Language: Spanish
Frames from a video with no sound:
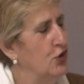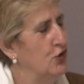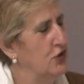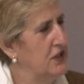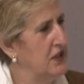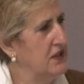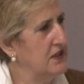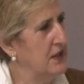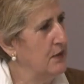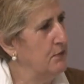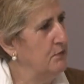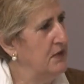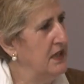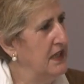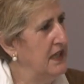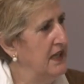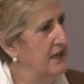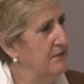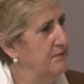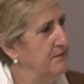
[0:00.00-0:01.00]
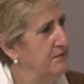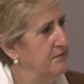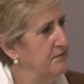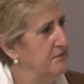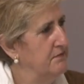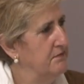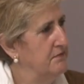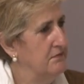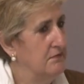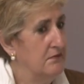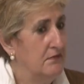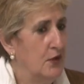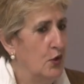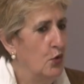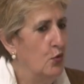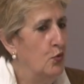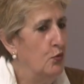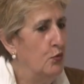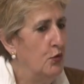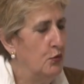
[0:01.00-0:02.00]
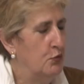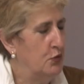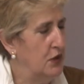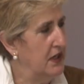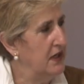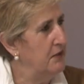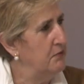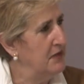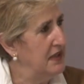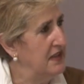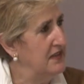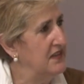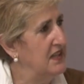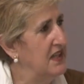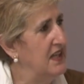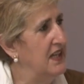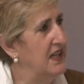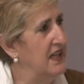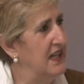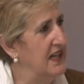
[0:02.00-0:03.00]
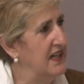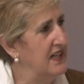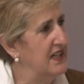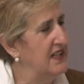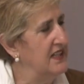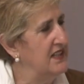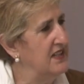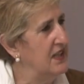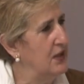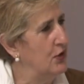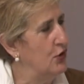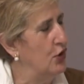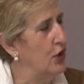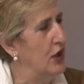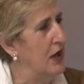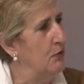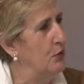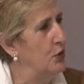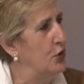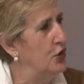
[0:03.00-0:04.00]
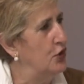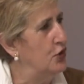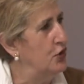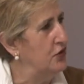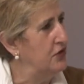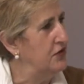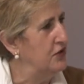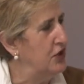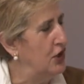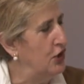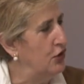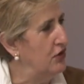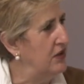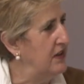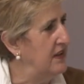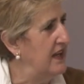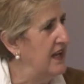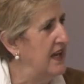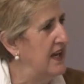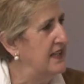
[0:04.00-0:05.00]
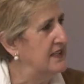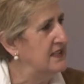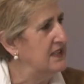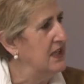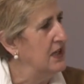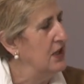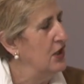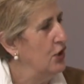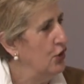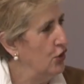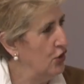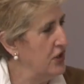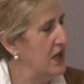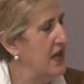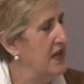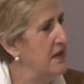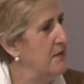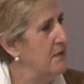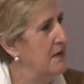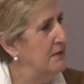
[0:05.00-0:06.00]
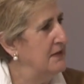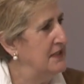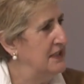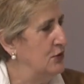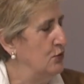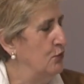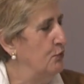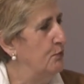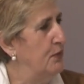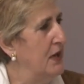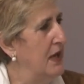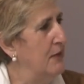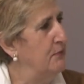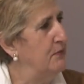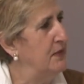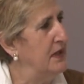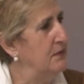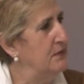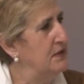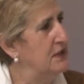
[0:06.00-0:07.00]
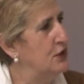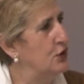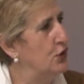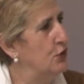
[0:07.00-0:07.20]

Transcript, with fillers: esa asamblea? Mm, ¿Hubo buen ambiente? ¿La gente colaboró, dio ideas? ¿O ya llevabais un plan previsto